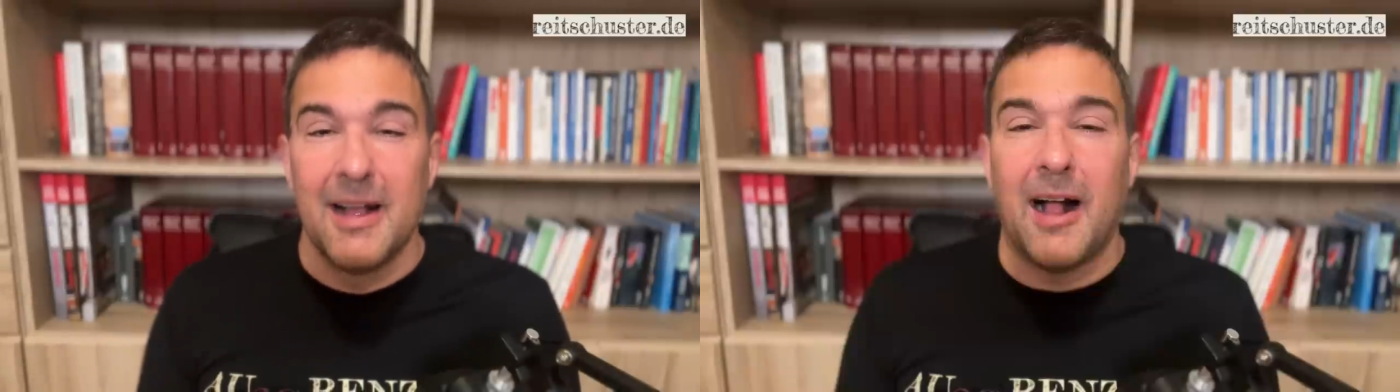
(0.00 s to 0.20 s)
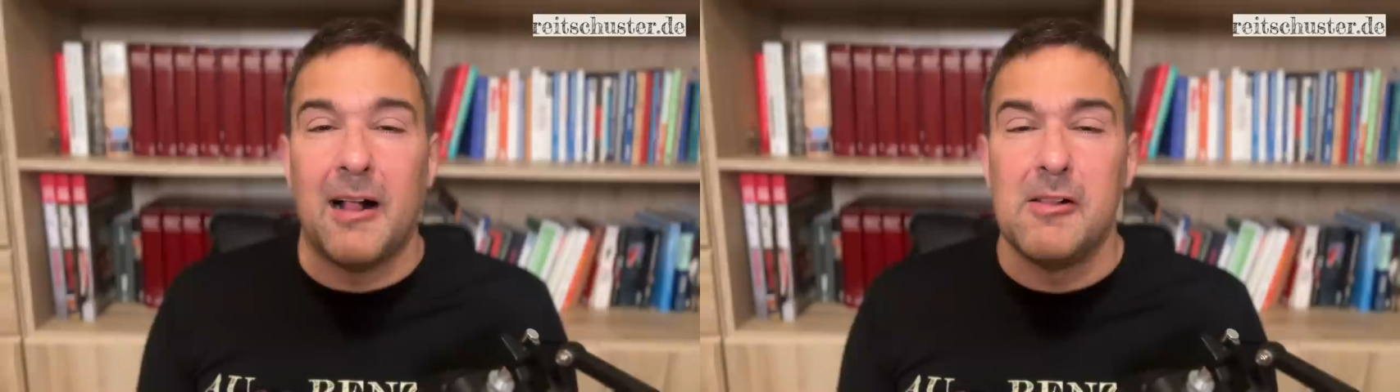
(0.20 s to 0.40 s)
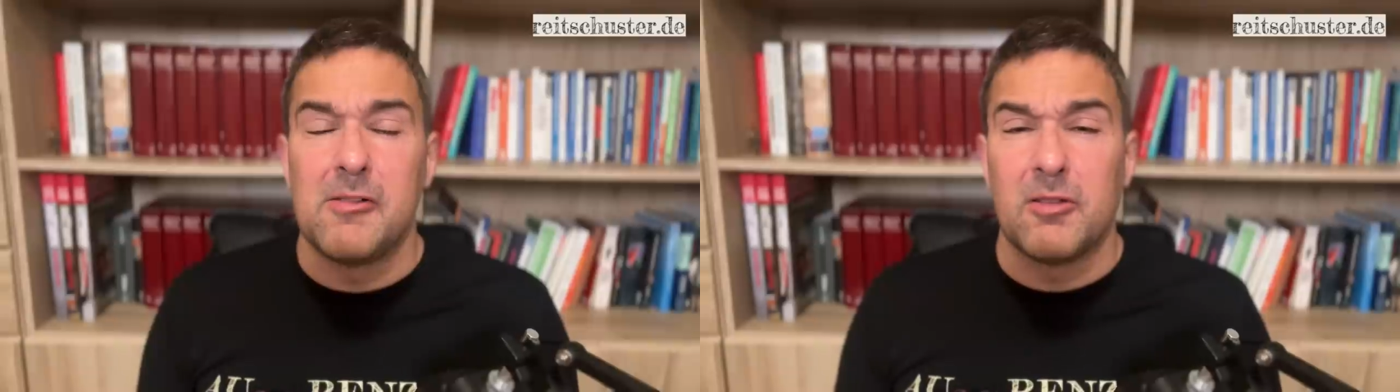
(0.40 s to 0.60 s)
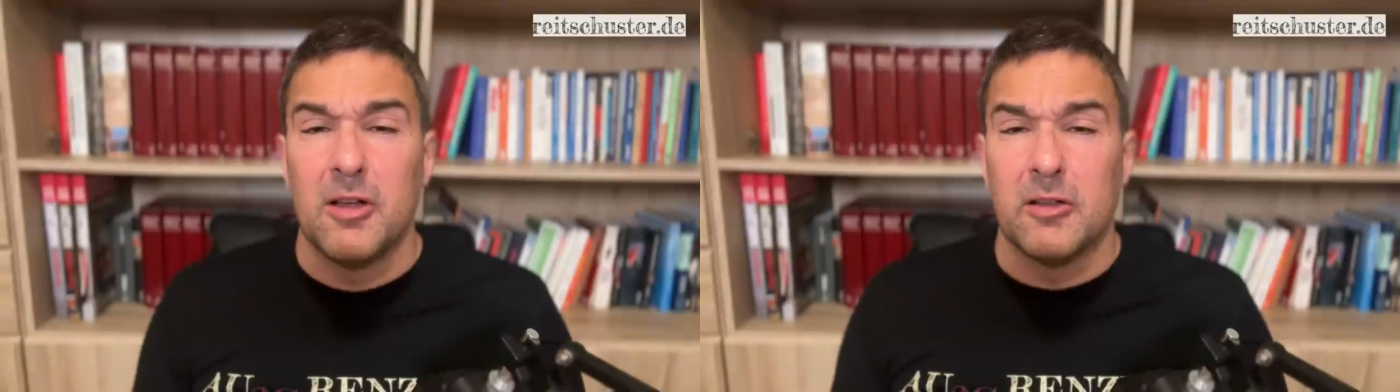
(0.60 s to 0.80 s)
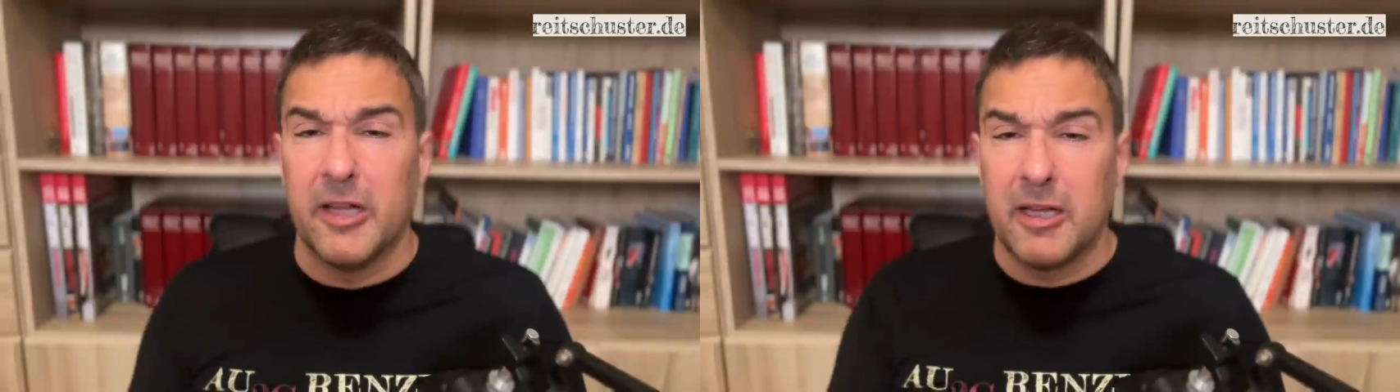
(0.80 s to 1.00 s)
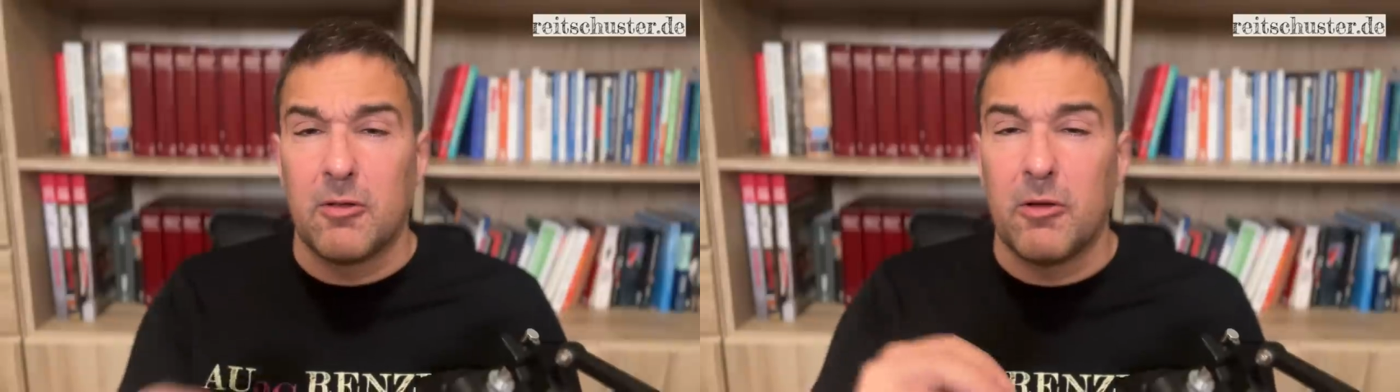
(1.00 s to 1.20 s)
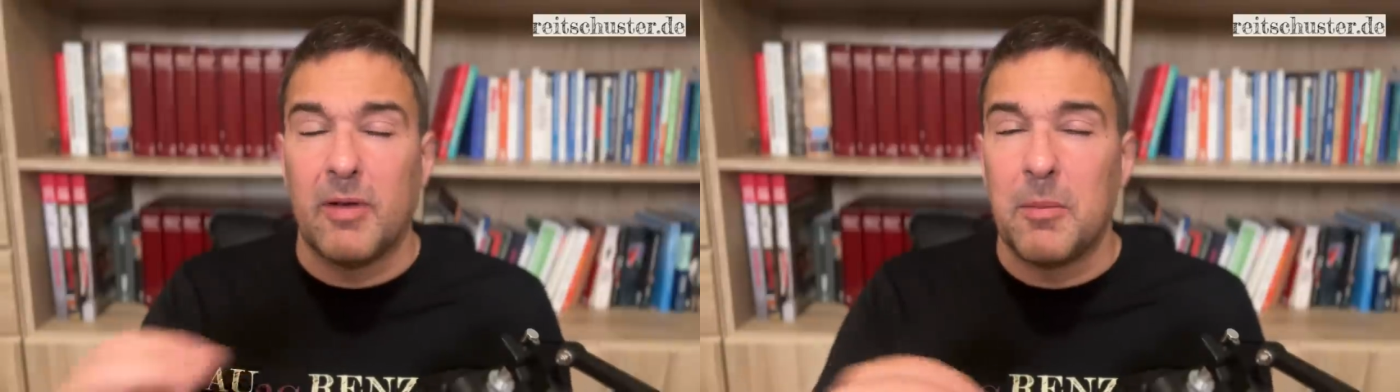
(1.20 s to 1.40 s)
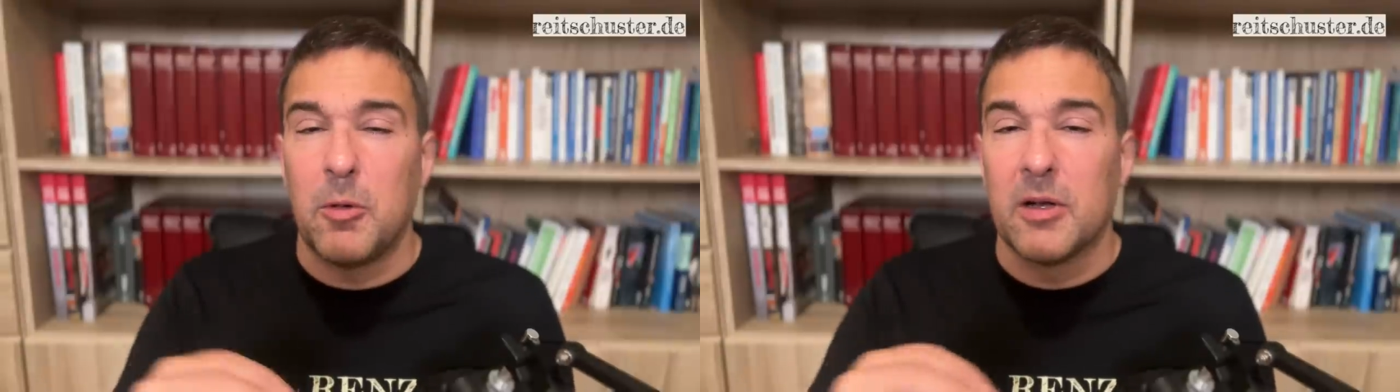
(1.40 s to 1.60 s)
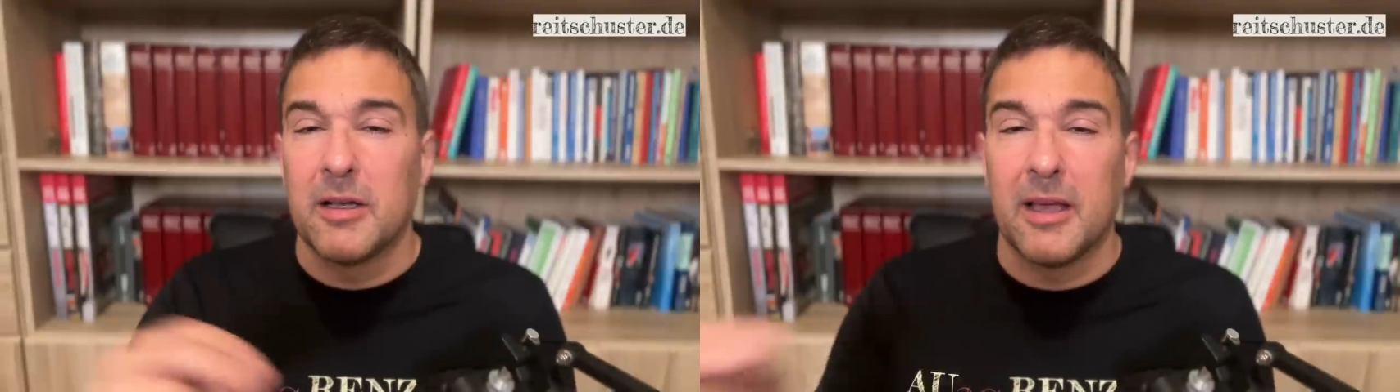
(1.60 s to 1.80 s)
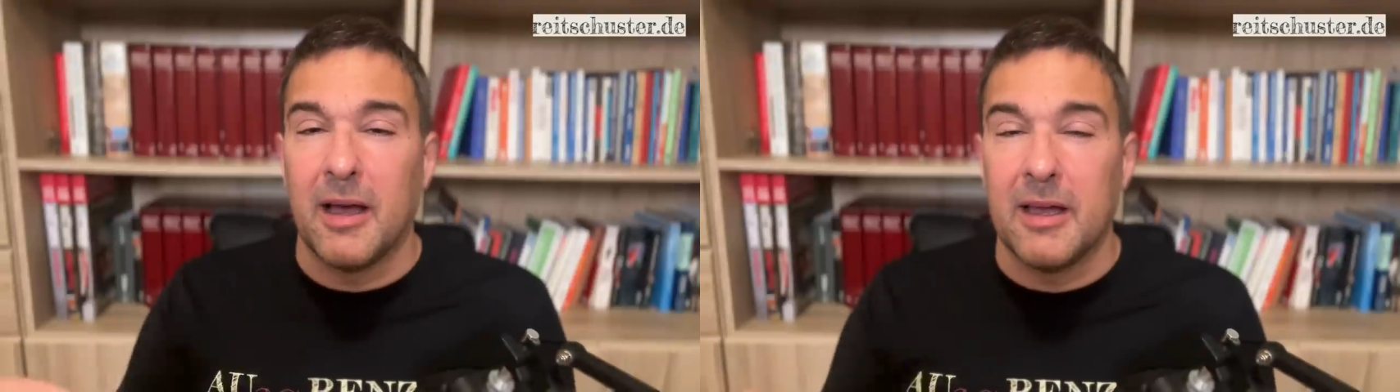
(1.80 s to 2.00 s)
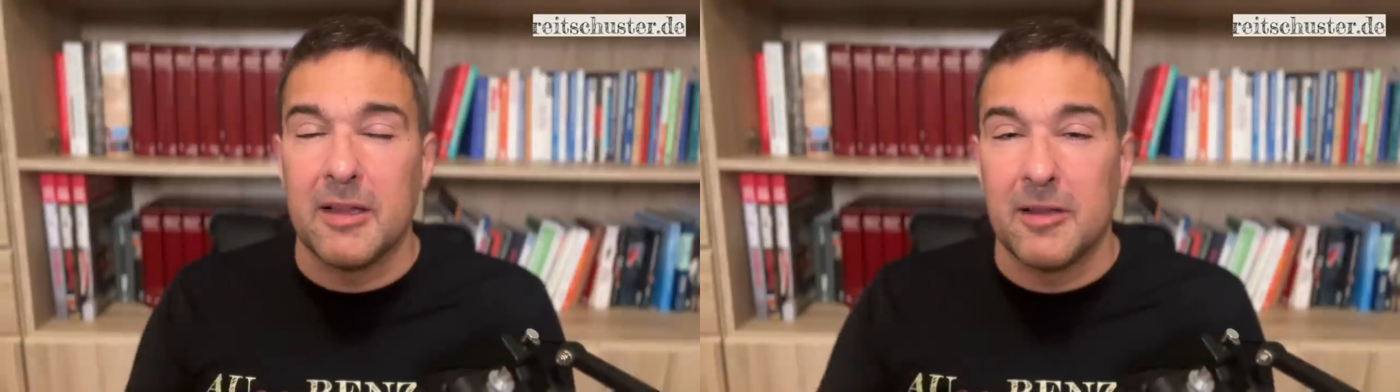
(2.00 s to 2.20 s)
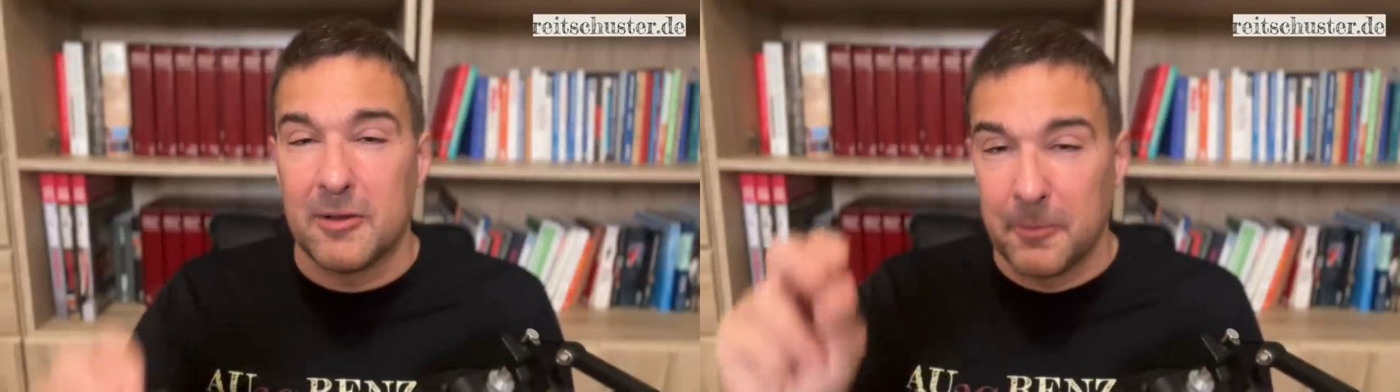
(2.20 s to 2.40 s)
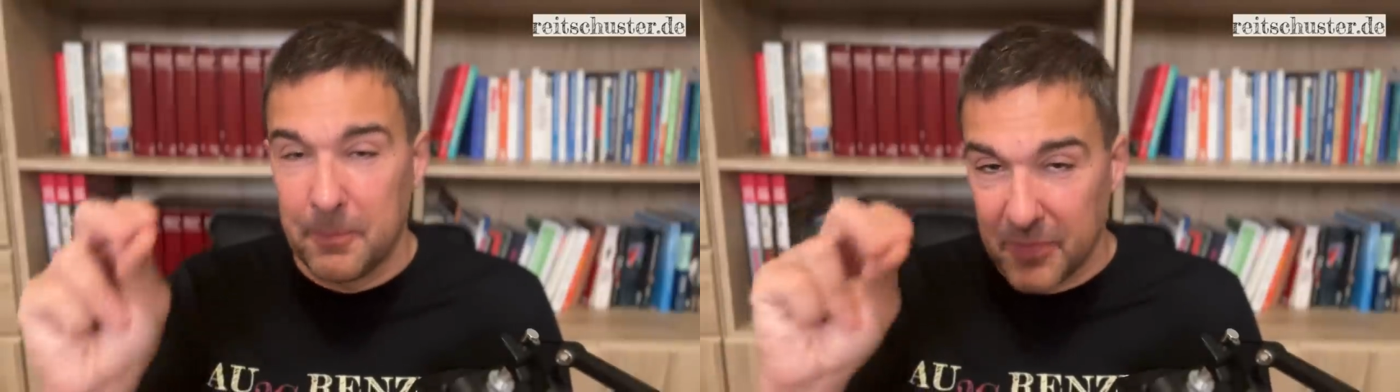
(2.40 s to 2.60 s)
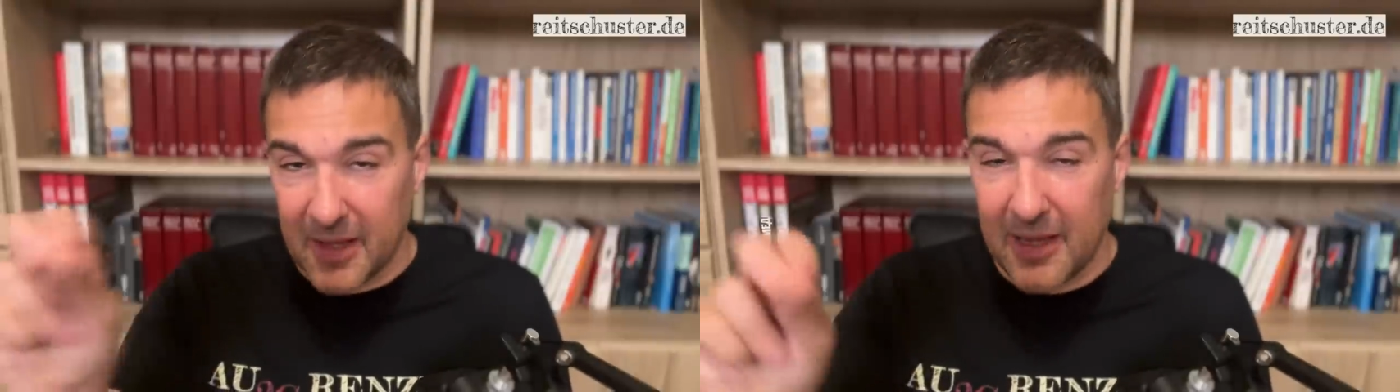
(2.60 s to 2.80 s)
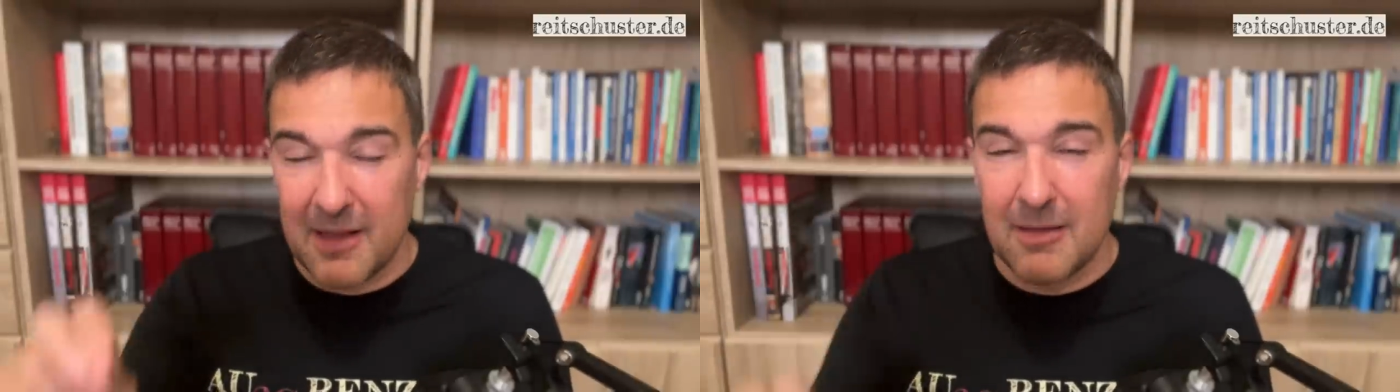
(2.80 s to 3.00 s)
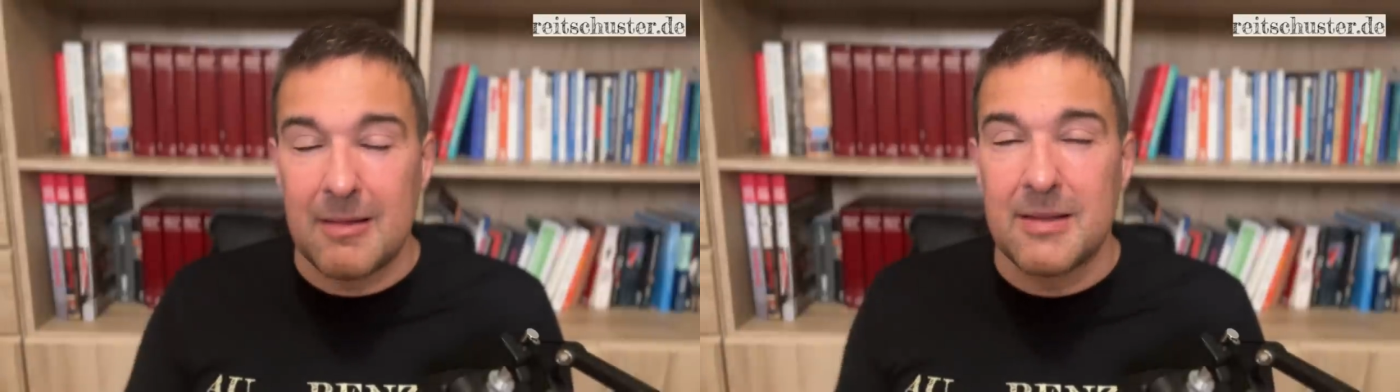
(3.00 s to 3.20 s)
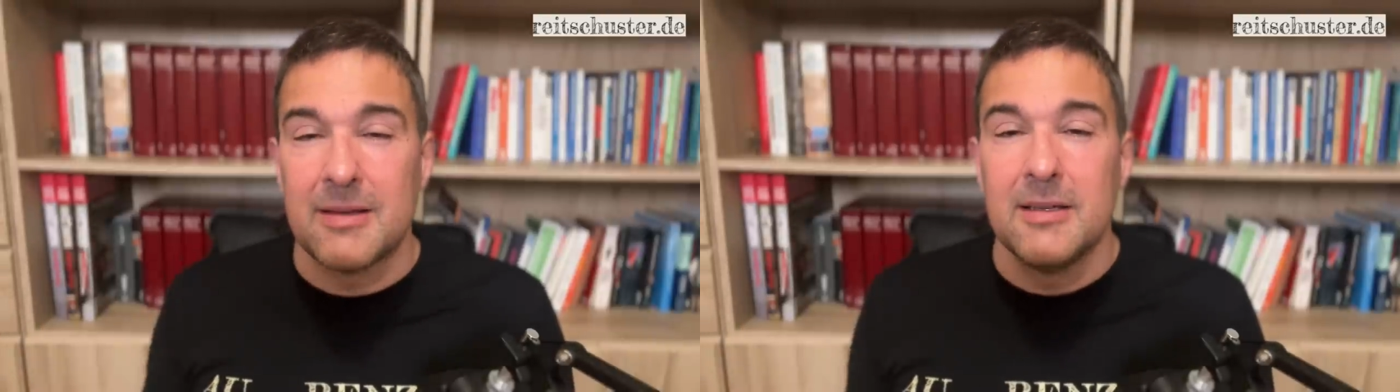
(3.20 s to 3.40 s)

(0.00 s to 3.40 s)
als nicht zur Werbung geeignet cancelt.